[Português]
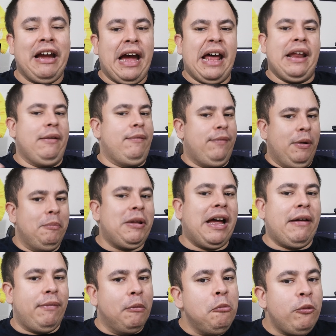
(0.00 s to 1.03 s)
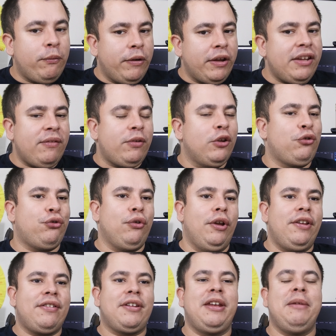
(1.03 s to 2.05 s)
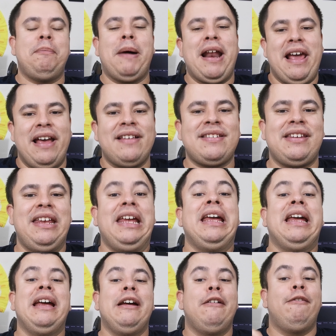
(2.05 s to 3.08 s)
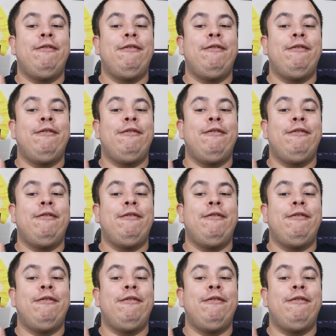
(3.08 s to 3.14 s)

cara, vamos lá, vamos ver Defensores que parece que